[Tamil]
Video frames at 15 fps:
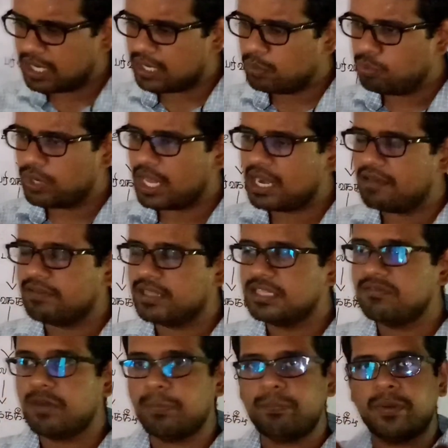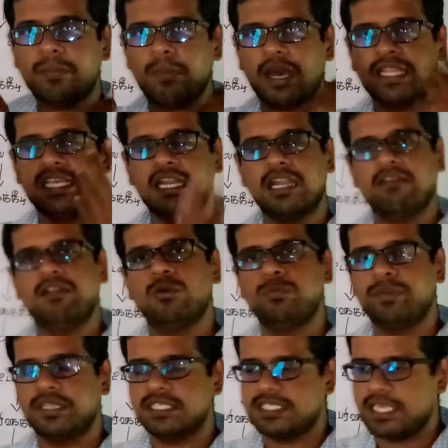எங்களோட உடலில் வந்து வெப்பம் அதிக அளவில்
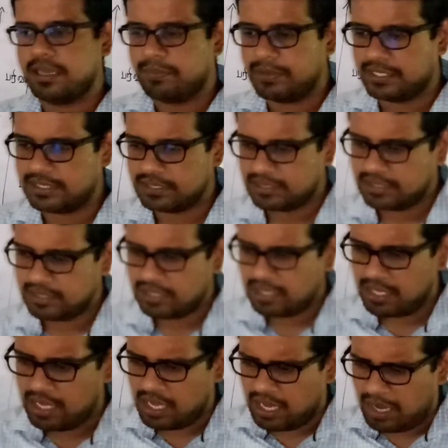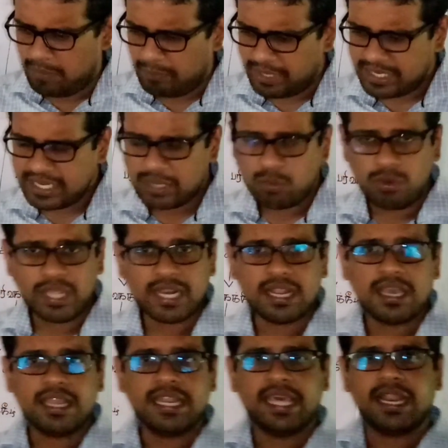உற்பத்தி செய்யப்படுது மற்ற குளிர்
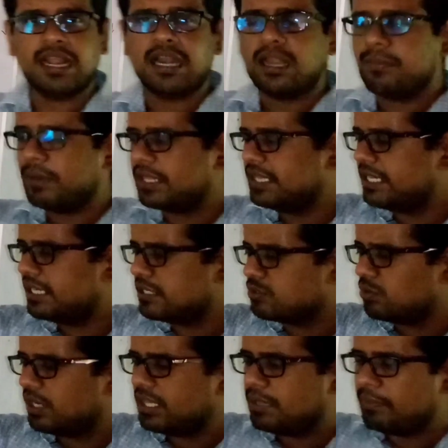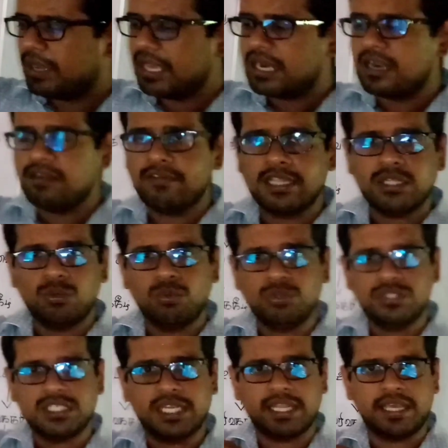நேரங்களில் பார்த்தீங்கன்னு சொன்னால் இந்த மயிர்கள் வந்து
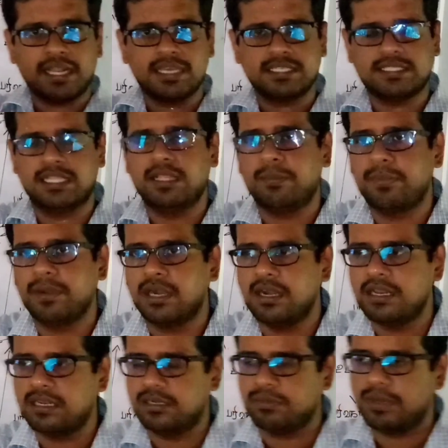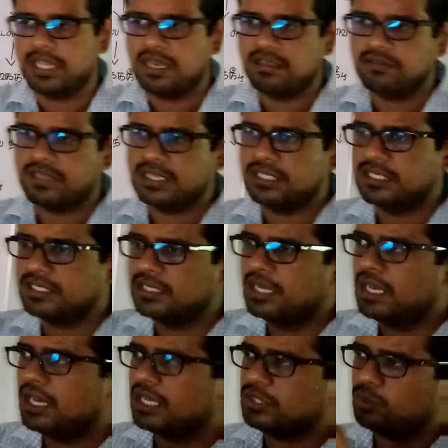கூச்சறிகிற சந்தர்ப்பங்கள் இருக்கும் அதாவது வந்து
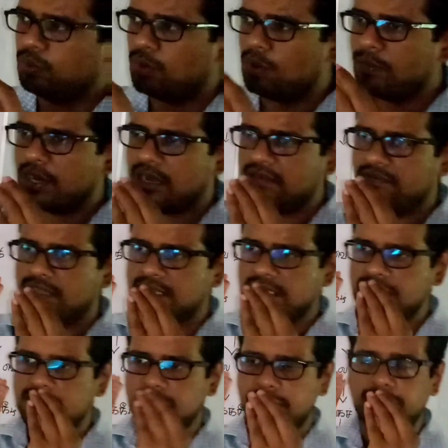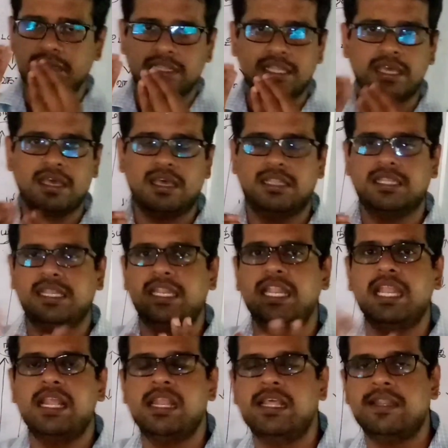இந்த உரோமங்கள் வந்து நிமிர்ந்த அந்த
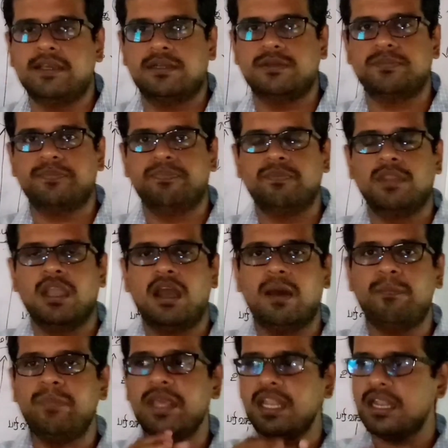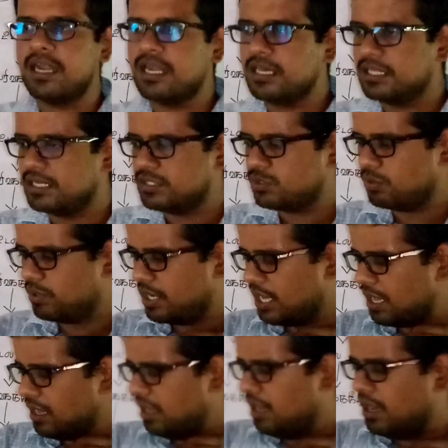நிலையிலே இருக்கும் அப்போ என்ன நடக்குதுன்னு
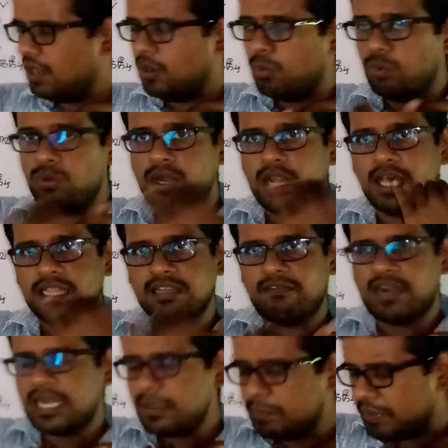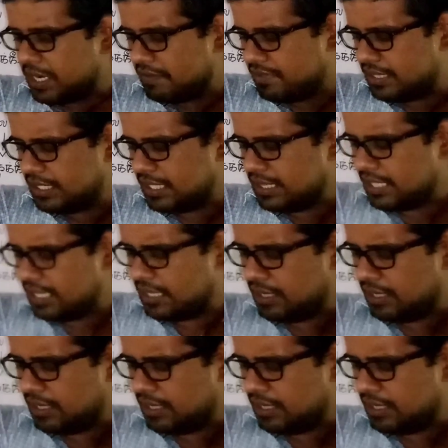சொன்னால் உள்ள அந்த வழிப்படை வந்து அந்த